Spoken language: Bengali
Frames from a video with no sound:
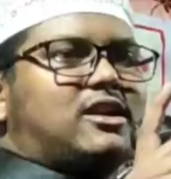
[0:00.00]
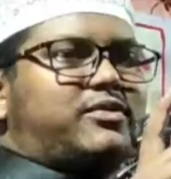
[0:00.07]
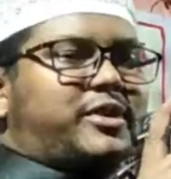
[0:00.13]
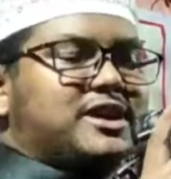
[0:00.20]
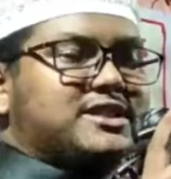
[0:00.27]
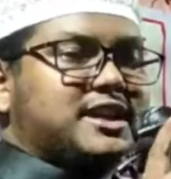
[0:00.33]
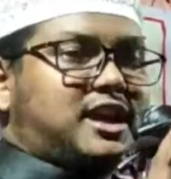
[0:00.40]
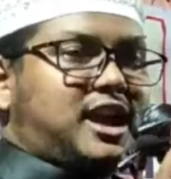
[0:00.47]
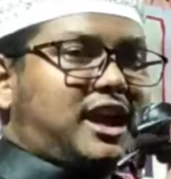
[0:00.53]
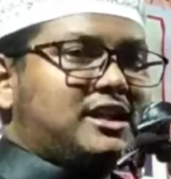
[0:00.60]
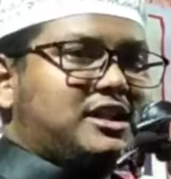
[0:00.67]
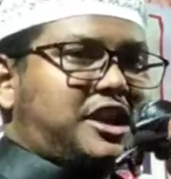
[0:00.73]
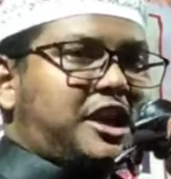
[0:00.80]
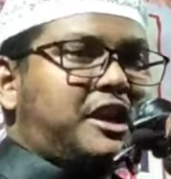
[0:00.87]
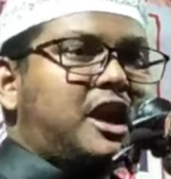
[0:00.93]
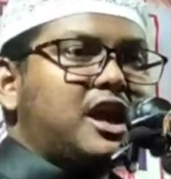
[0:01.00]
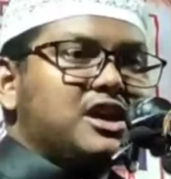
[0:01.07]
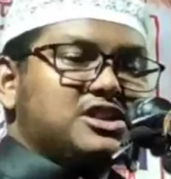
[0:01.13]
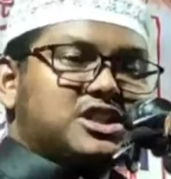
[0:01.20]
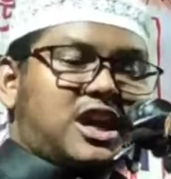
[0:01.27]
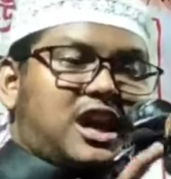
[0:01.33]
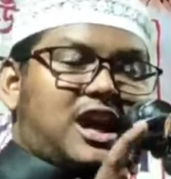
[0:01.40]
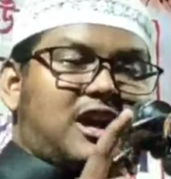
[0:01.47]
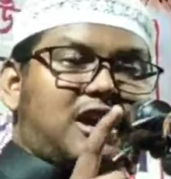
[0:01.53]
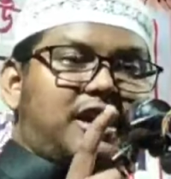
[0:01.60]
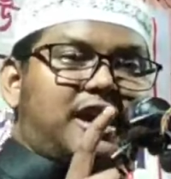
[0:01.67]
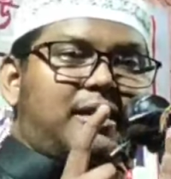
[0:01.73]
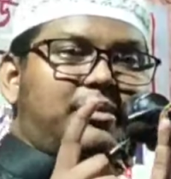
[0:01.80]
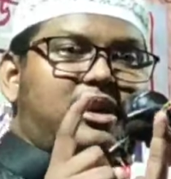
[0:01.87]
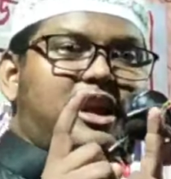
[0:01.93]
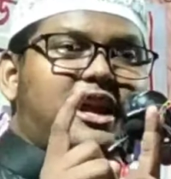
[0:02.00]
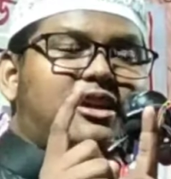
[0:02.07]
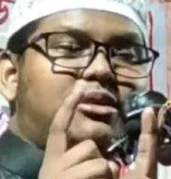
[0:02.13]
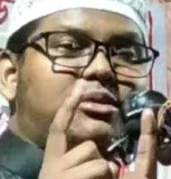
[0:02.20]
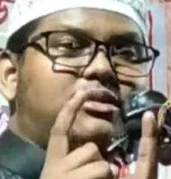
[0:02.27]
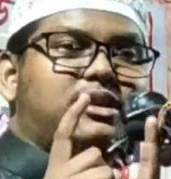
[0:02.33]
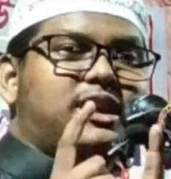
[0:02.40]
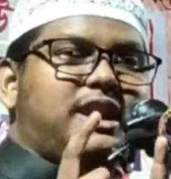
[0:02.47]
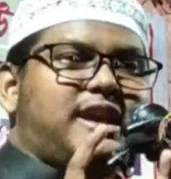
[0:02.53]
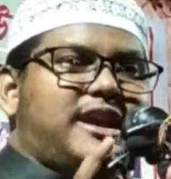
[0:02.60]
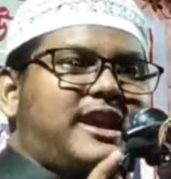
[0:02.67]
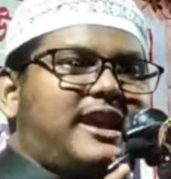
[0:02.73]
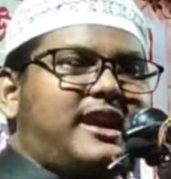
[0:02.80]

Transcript: আলফাসানাতেন জাহান নামের আগুনকে